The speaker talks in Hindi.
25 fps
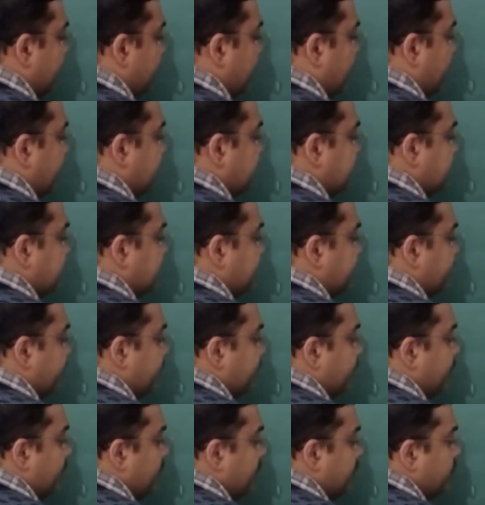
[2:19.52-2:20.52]
पास
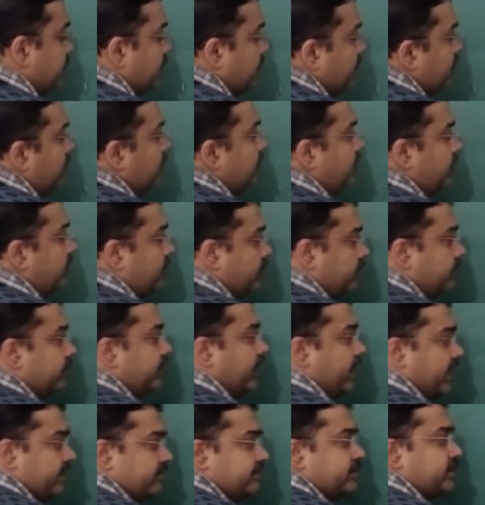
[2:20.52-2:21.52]
दो
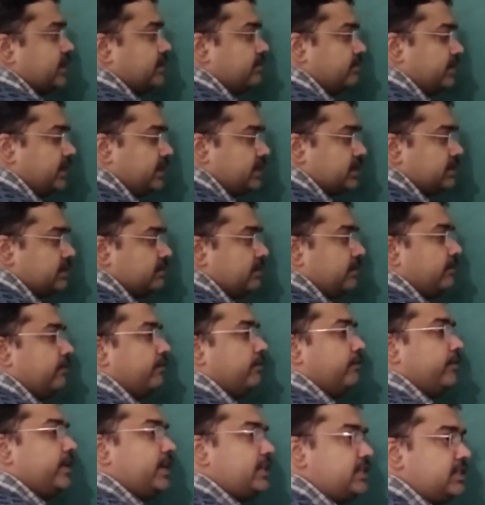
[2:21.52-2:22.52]
वेव्स के बीच में
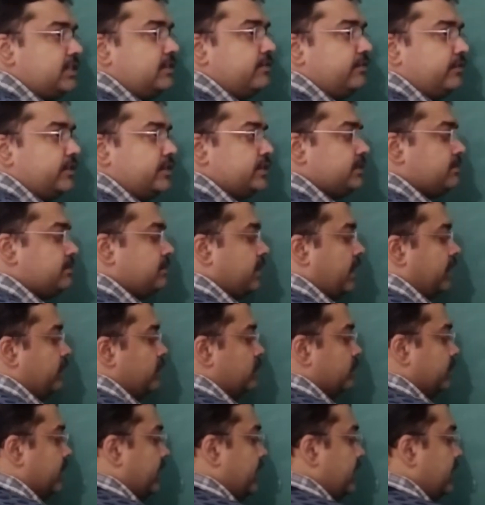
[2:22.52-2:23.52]
फेज डिफरेंस
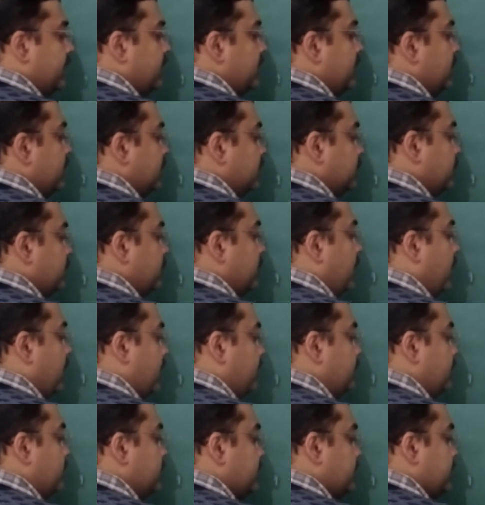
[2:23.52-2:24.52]
मालूम है तो
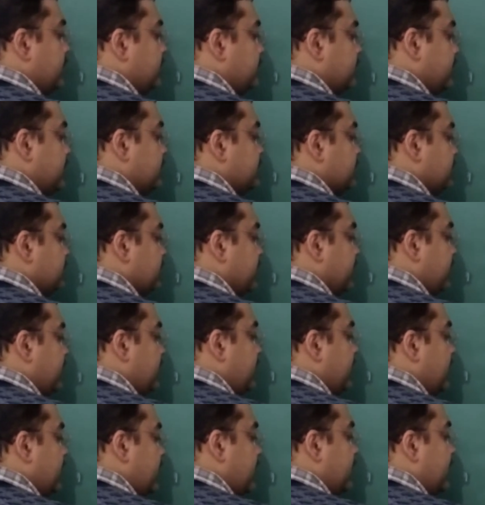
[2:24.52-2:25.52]
हम उनके बीच में
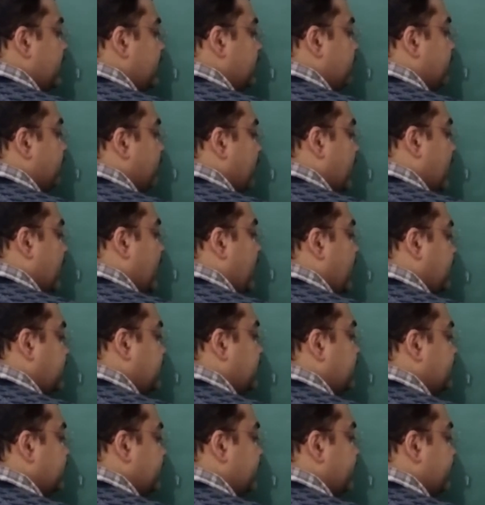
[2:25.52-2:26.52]
एक
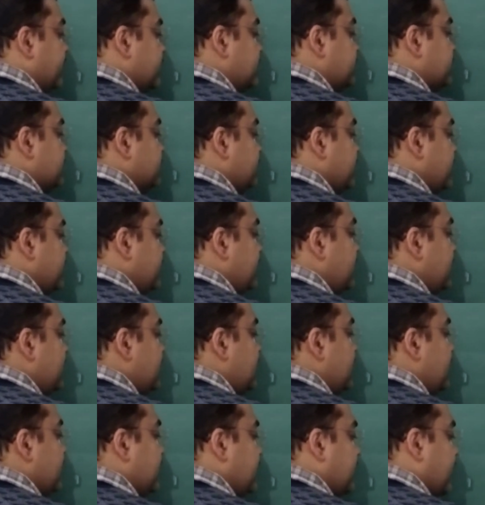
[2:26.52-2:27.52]
पाथ डिफरेंस भी
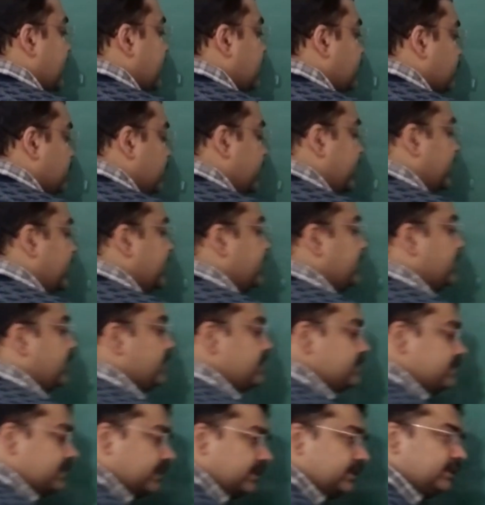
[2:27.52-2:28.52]
कैलकुलेट
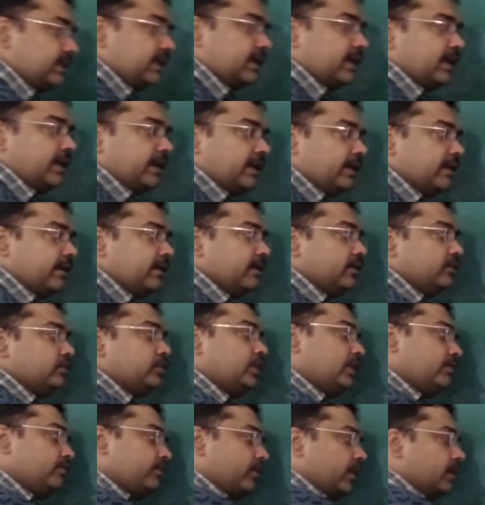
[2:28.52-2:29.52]
कर सकते हैं
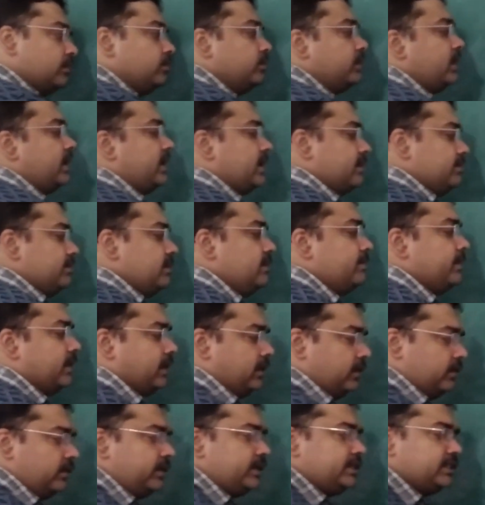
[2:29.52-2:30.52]
तो एक फार्मूला अभी पढ़
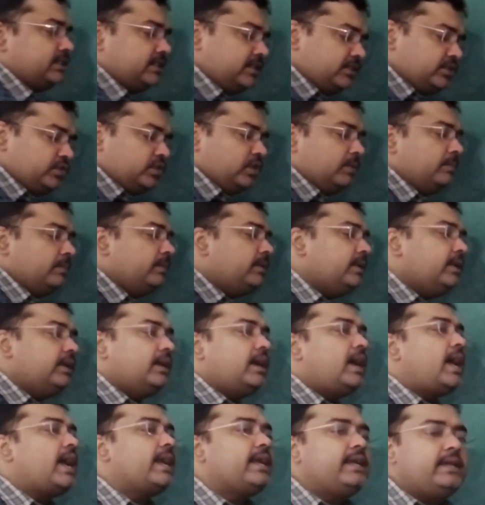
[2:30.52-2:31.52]
लूँ इस चीज़ को हम
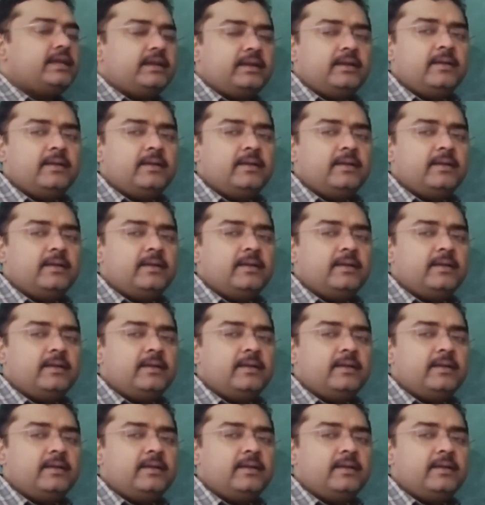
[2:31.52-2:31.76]
आगे